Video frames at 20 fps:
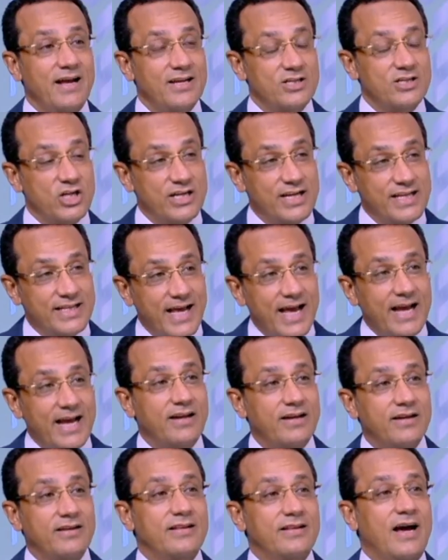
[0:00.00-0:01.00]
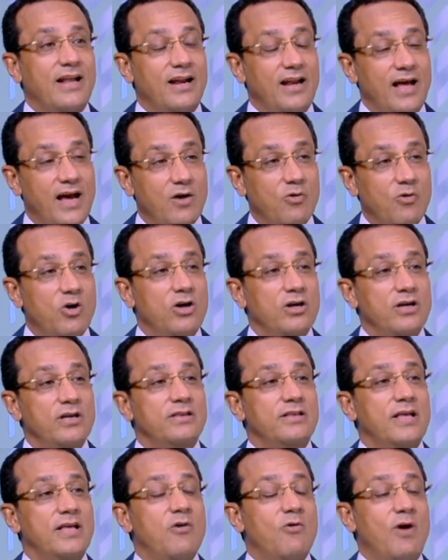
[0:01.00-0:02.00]
علشان نتاكد طبعًا. على
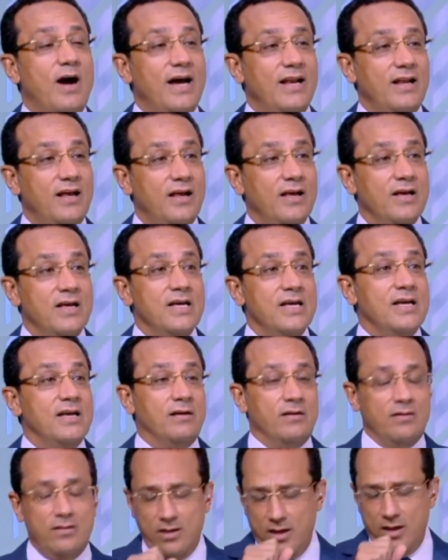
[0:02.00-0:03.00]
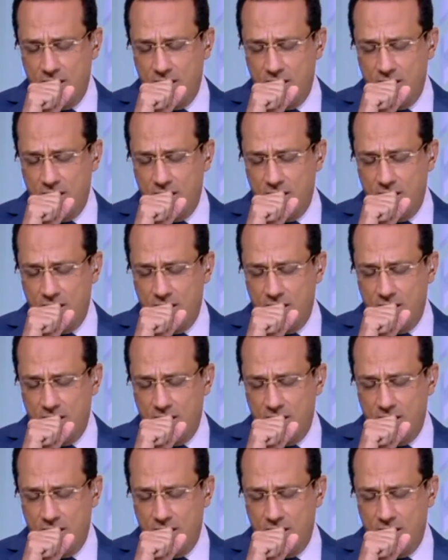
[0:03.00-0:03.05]
الحوائط او على طبعا